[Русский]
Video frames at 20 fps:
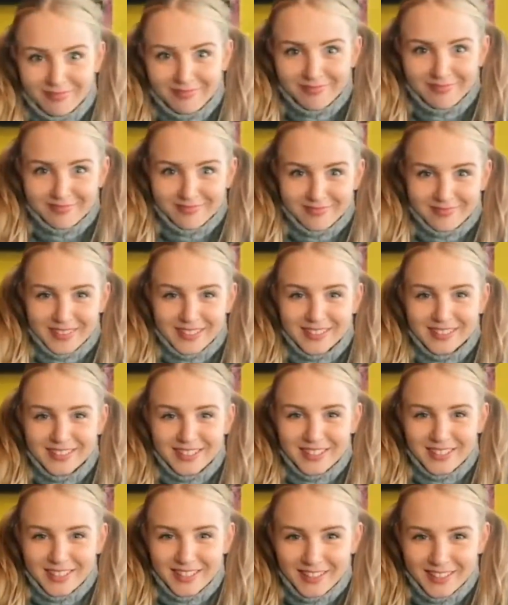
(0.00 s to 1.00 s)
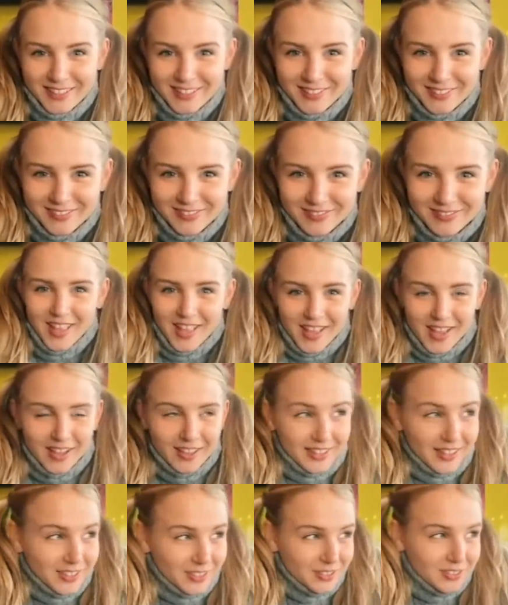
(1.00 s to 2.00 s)
Привет, Андрей. Андрей.
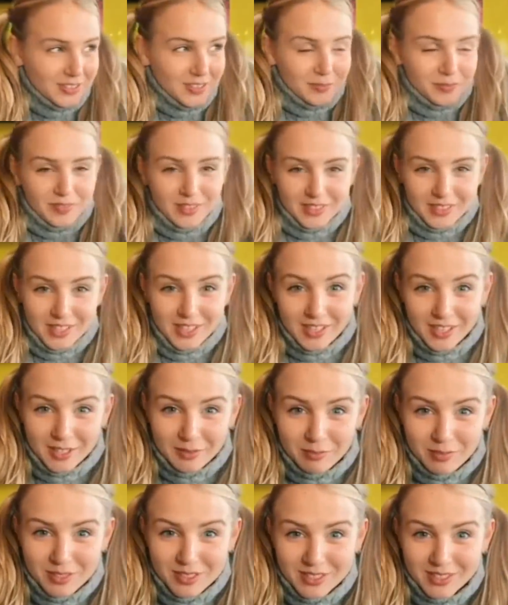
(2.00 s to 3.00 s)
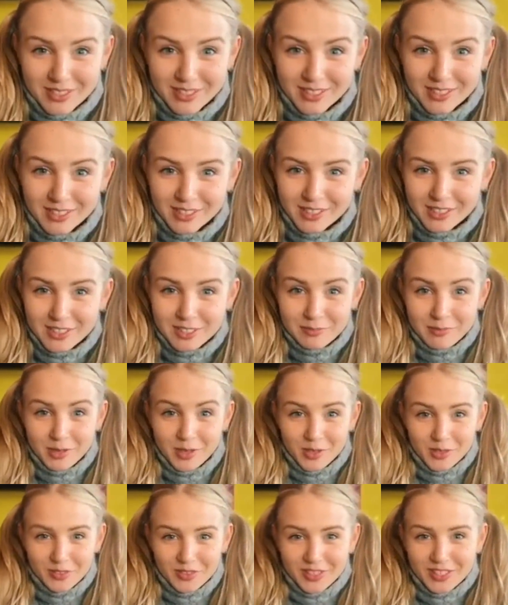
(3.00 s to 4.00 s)
А я тут на троллейбусе ехала,
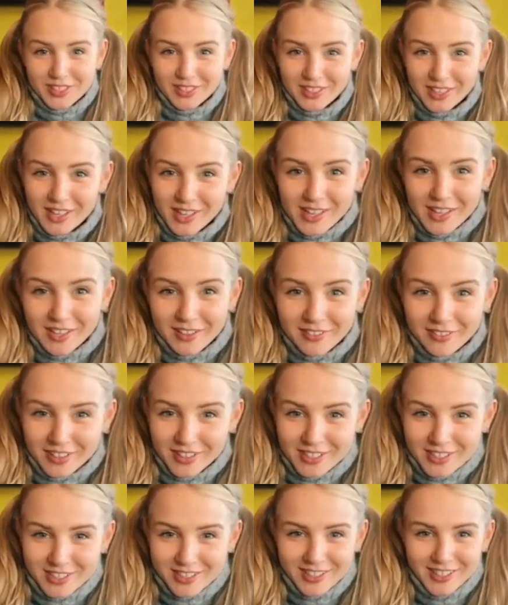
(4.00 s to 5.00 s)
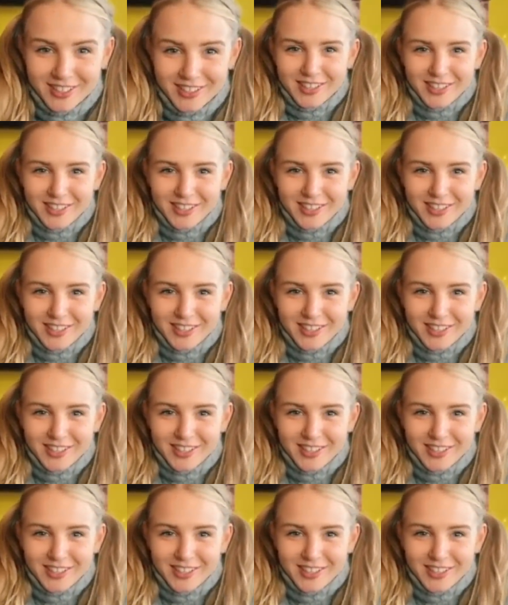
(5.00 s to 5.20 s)
тебя увидела и вышла.